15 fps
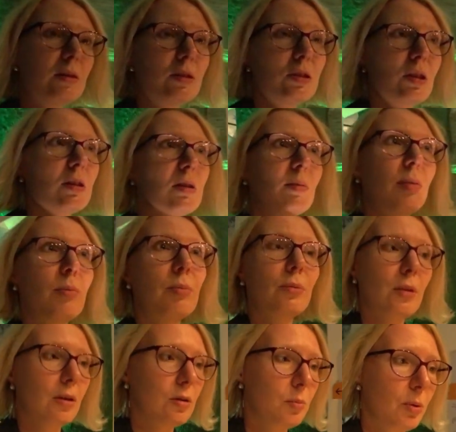Сейчас я
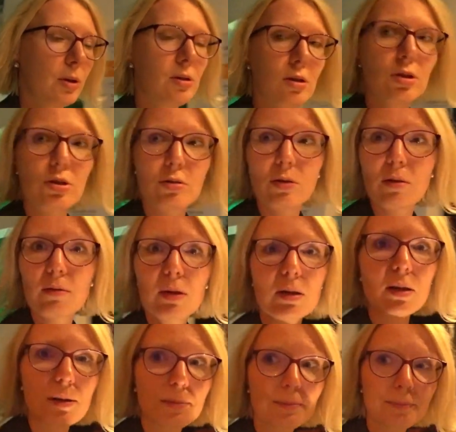попытаюсь пойти еще наверх,
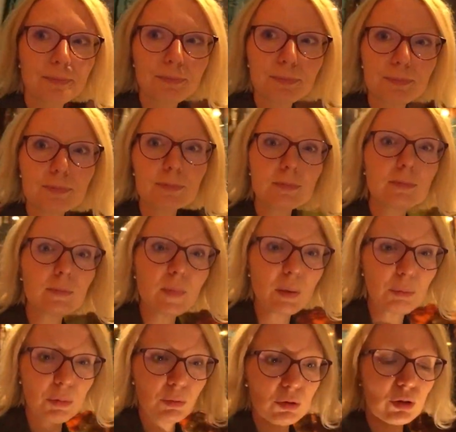
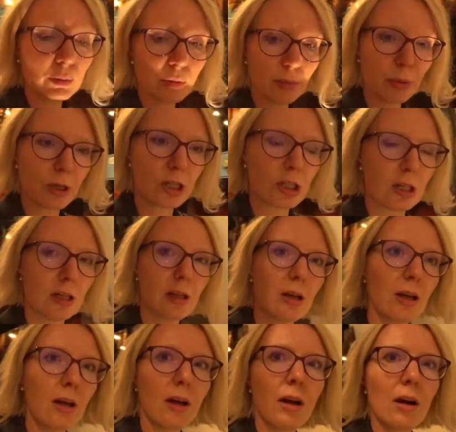потому что мы прошли
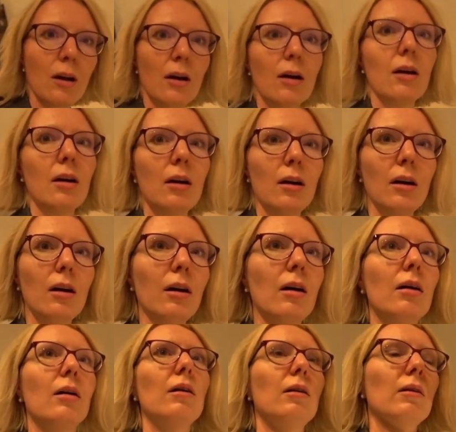
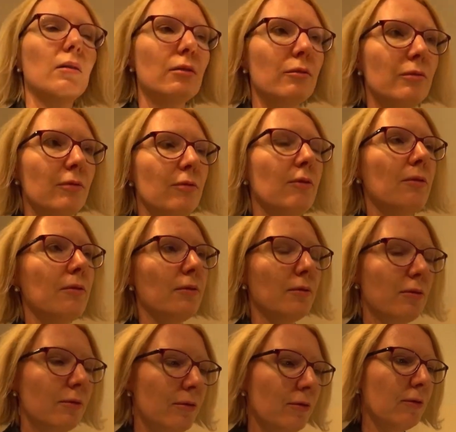э,
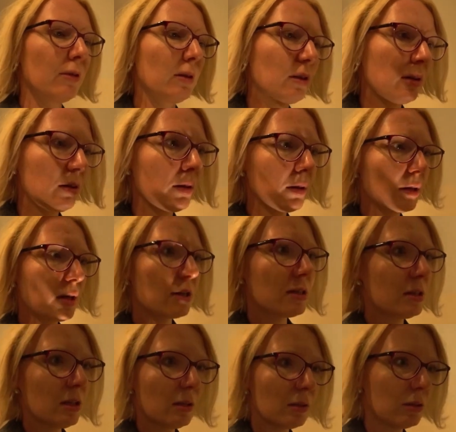в
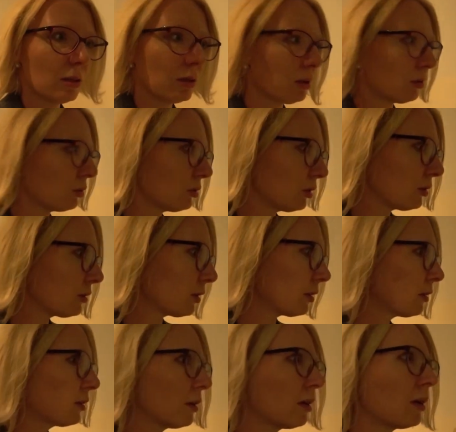раздел, где находятся
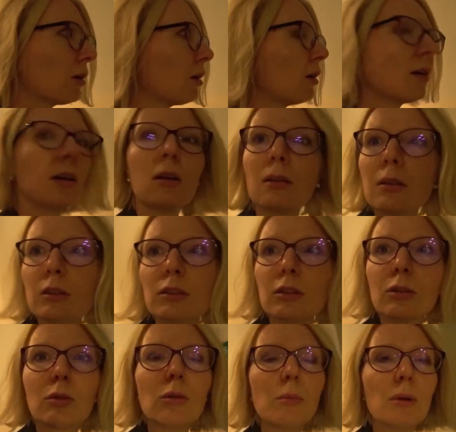
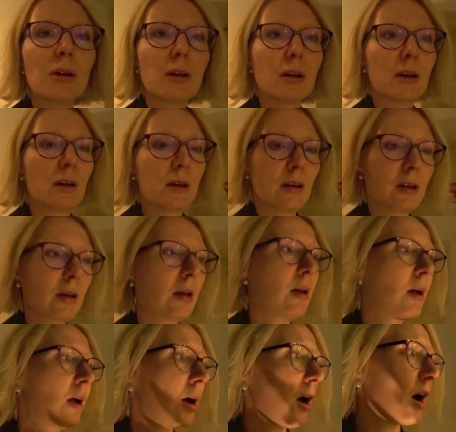насекомые,
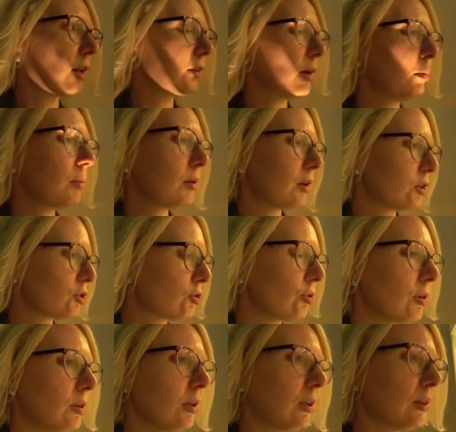а там была еще
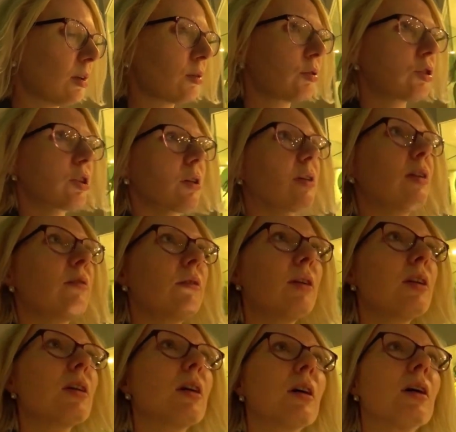одна дорожка
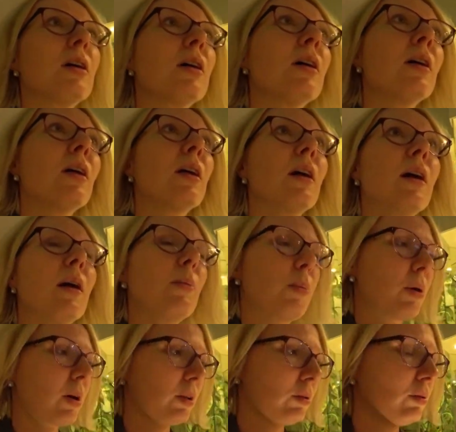наверх, по
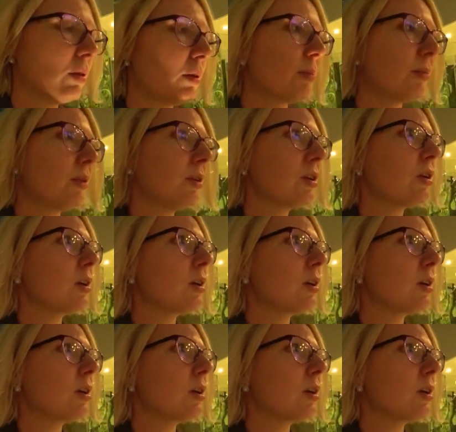которой мы не